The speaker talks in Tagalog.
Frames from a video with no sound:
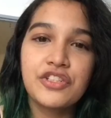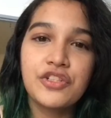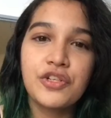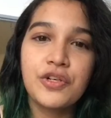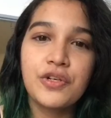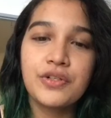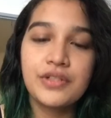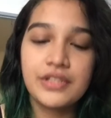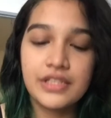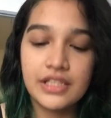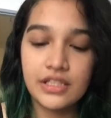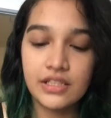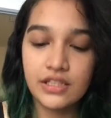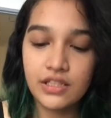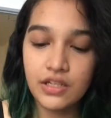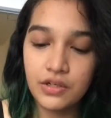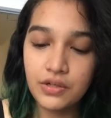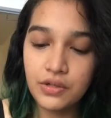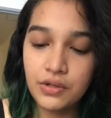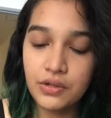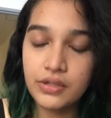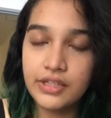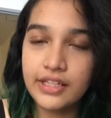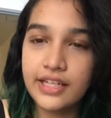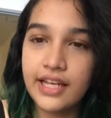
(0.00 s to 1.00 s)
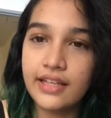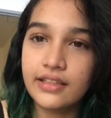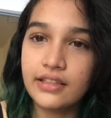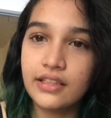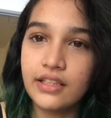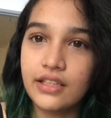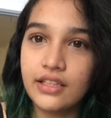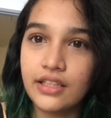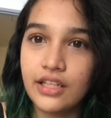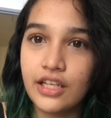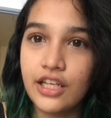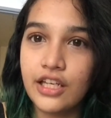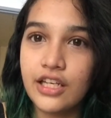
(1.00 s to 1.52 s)
so, since ang goal
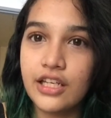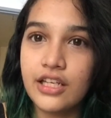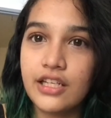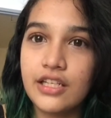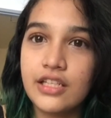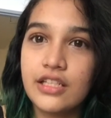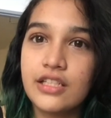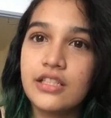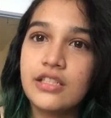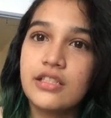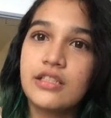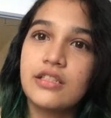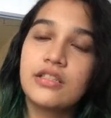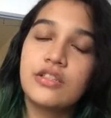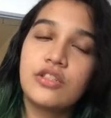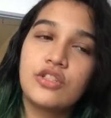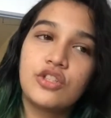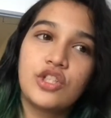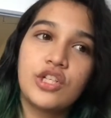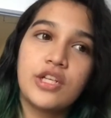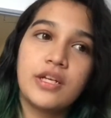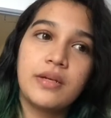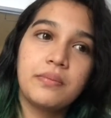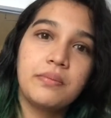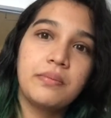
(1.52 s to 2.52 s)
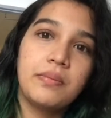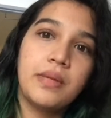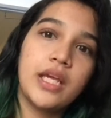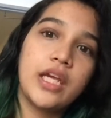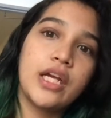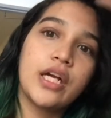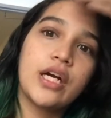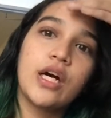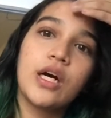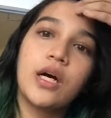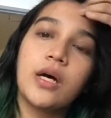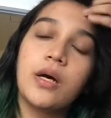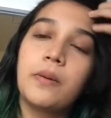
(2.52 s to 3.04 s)
natin is gym
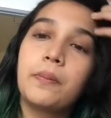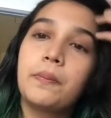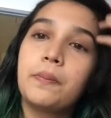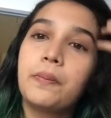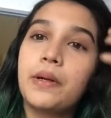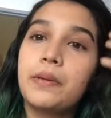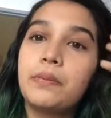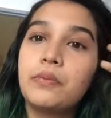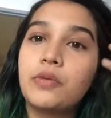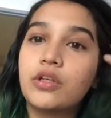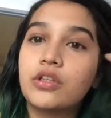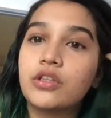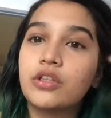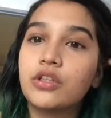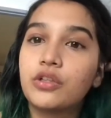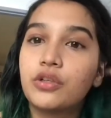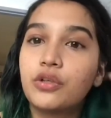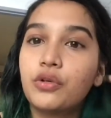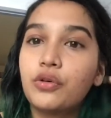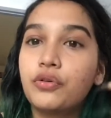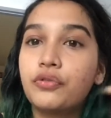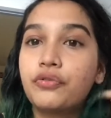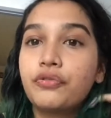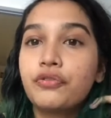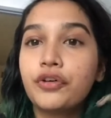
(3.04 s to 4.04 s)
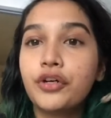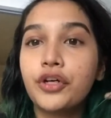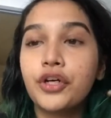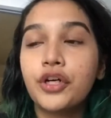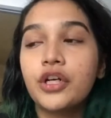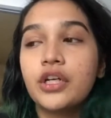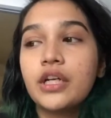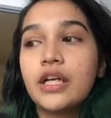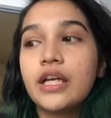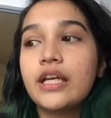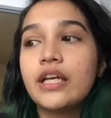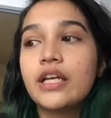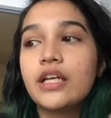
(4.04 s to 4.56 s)
makeup, I'm not gonna go
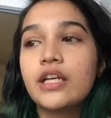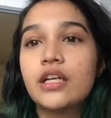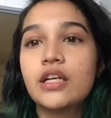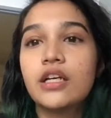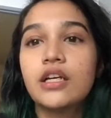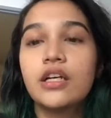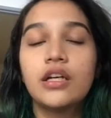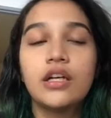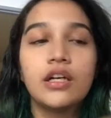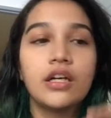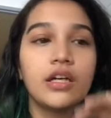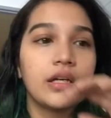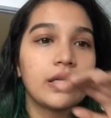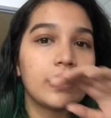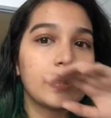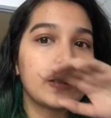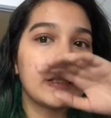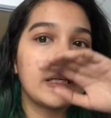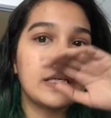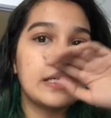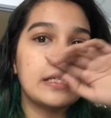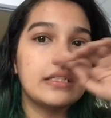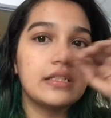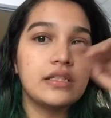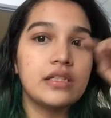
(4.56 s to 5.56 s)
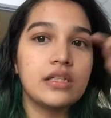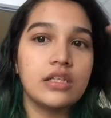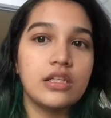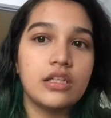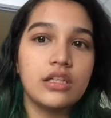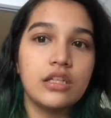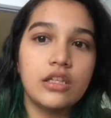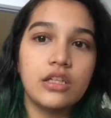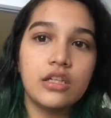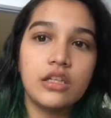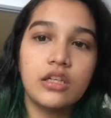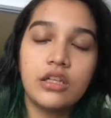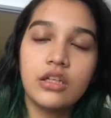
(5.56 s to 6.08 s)
for like
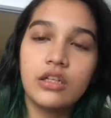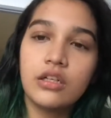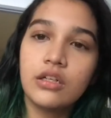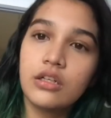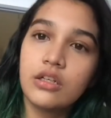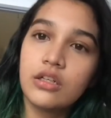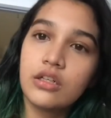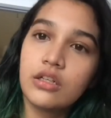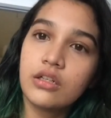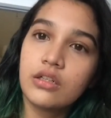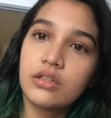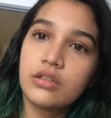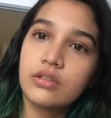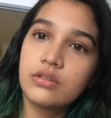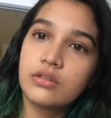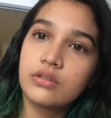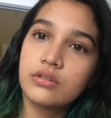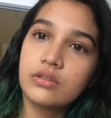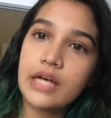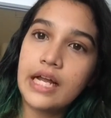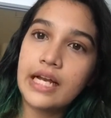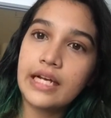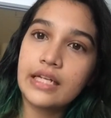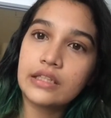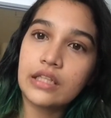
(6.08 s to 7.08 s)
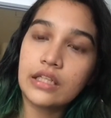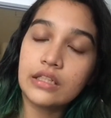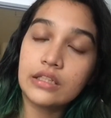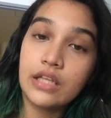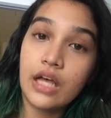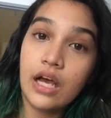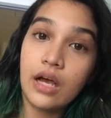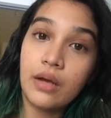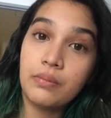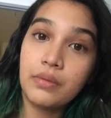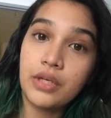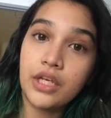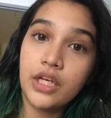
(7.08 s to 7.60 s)
crazy halatang
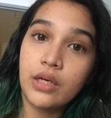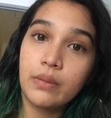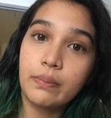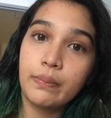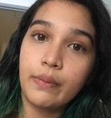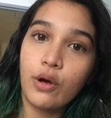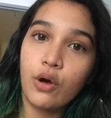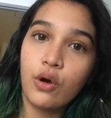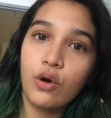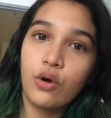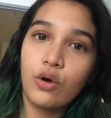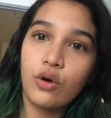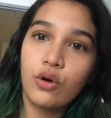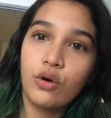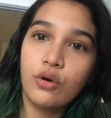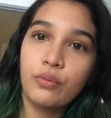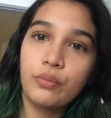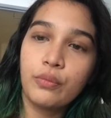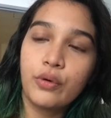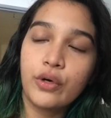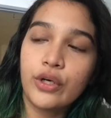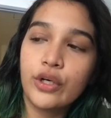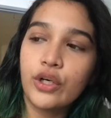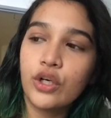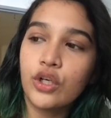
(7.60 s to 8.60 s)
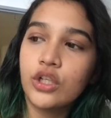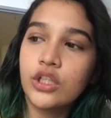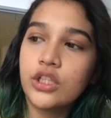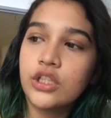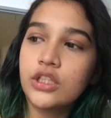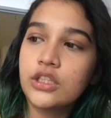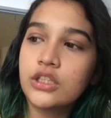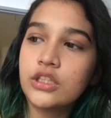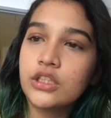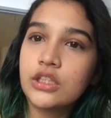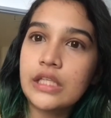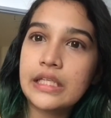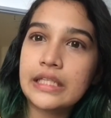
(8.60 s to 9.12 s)
naka-makeup ako. More
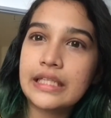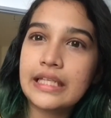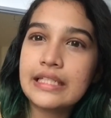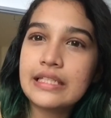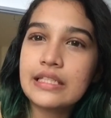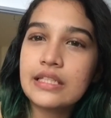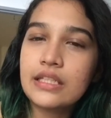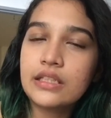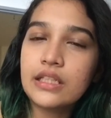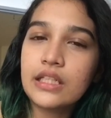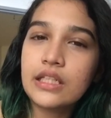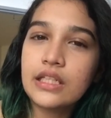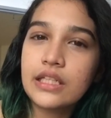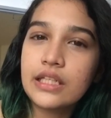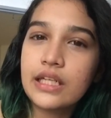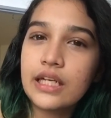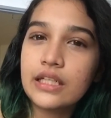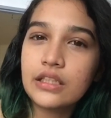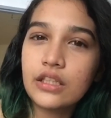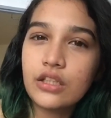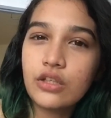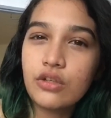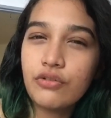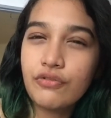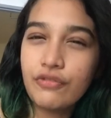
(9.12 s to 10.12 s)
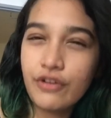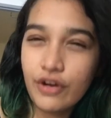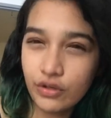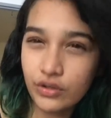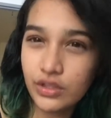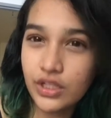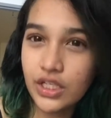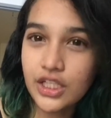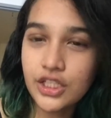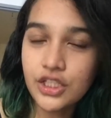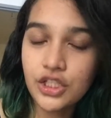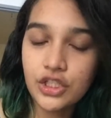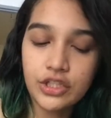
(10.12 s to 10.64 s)
on, tatest lang talaga natin yung
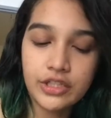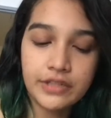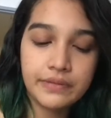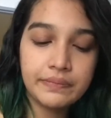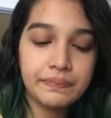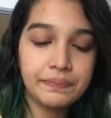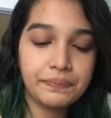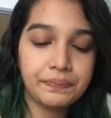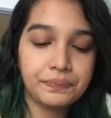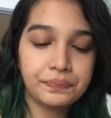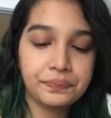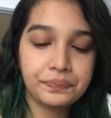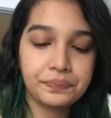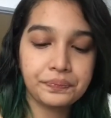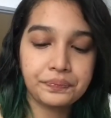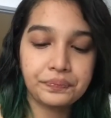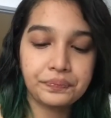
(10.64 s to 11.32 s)
foundation.